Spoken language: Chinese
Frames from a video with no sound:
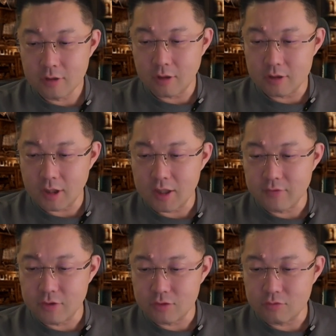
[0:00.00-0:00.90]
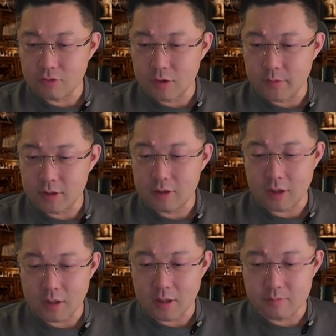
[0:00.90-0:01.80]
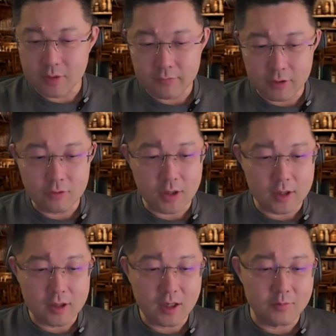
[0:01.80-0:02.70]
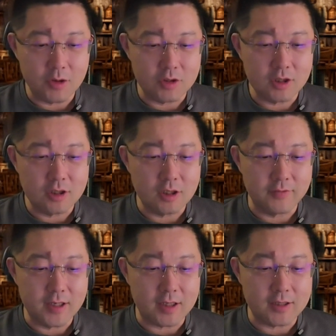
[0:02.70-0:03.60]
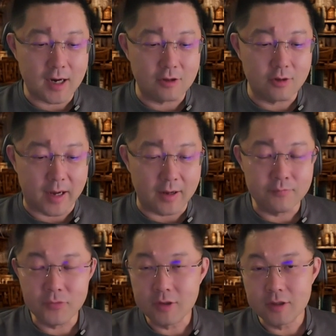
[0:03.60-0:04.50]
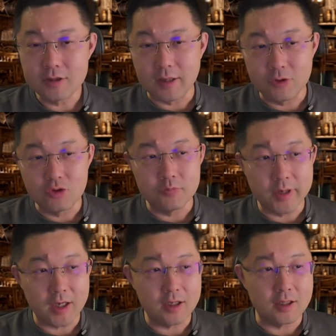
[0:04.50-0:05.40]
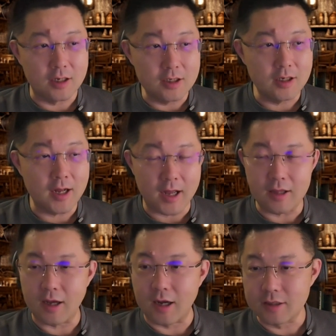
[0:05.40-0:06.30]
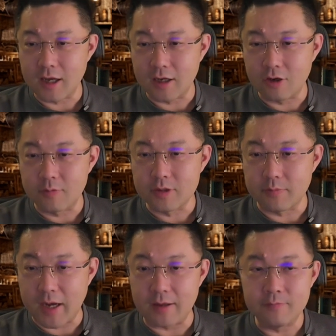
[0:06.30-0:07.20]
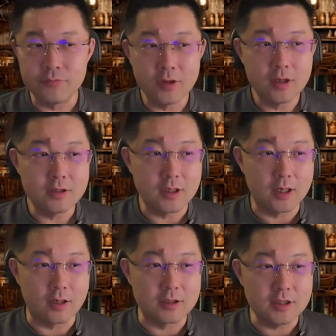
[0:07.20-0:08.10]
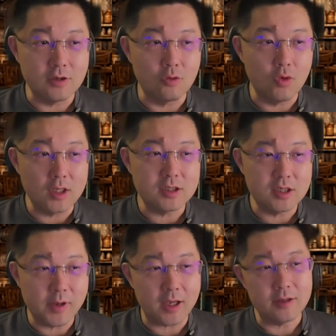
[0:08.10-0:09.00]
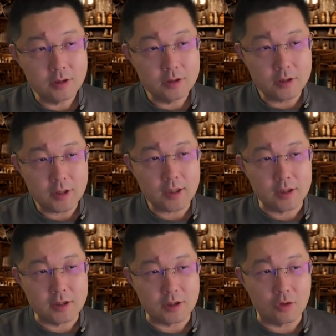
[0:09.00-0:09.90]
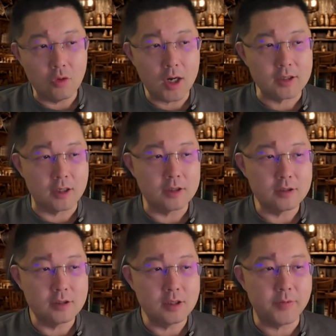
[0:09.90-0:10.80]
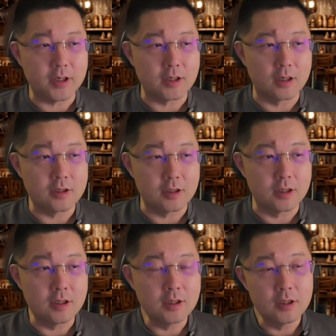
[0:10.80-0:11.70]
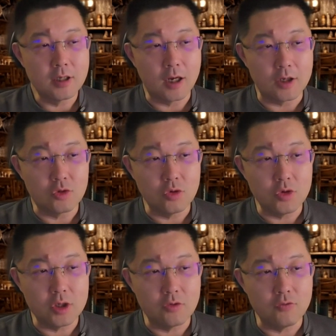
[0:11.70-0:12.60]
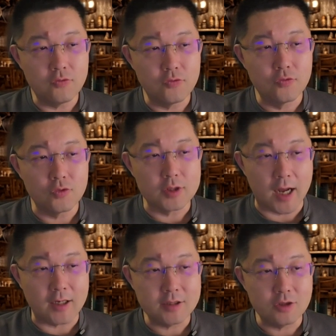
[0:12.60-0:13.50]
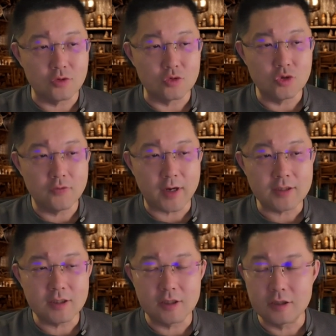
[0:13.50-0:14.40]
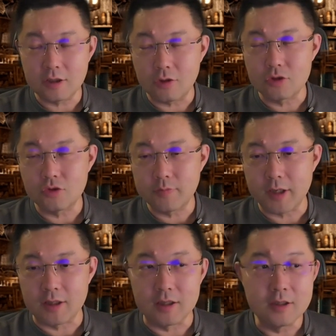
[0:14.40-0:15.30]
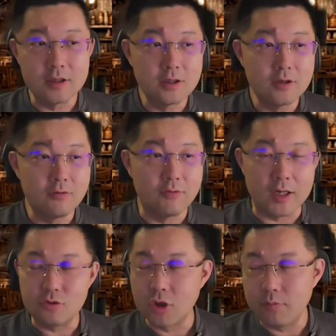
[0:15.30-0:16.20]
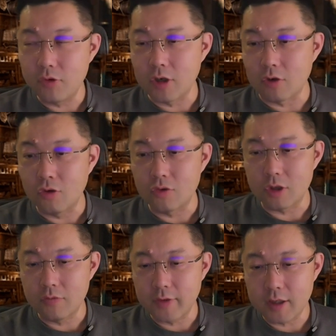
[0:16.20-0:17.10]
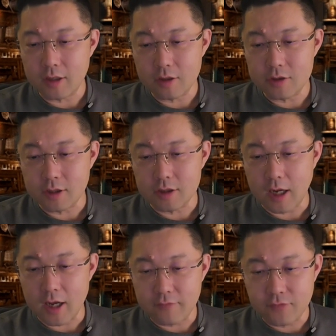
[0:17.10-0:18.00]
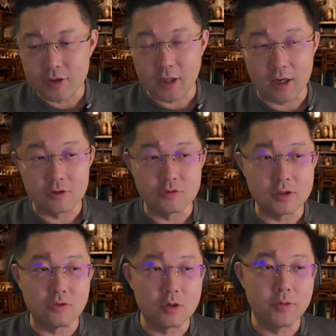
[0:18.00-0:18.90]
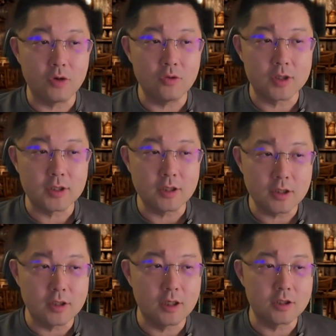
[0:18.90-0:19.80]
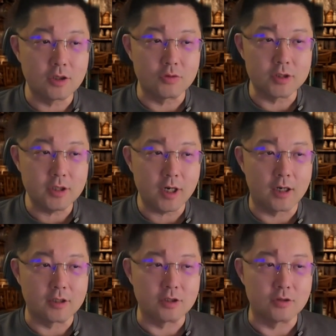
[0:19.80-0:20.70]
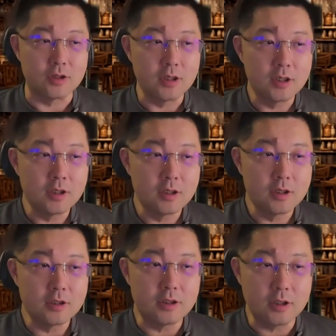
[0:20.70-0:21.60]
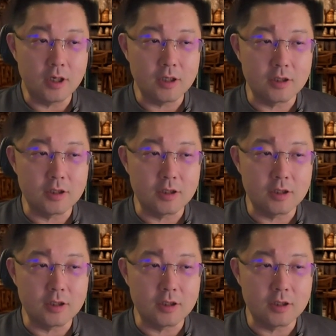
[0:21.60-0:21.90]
奥沙利文说我们也没法弄啊，人家也没有正式的文件下来，对吧？咱们准备等一等看啊，看看后边怎么办，先要静观其变。现在的情况呢，基本上是啊，对于这种复杂系统缺乏信任之后，就会变得完全不可控，因为像 iPhone 这样的东西，或者包括像任何手机这样的系统。其实它的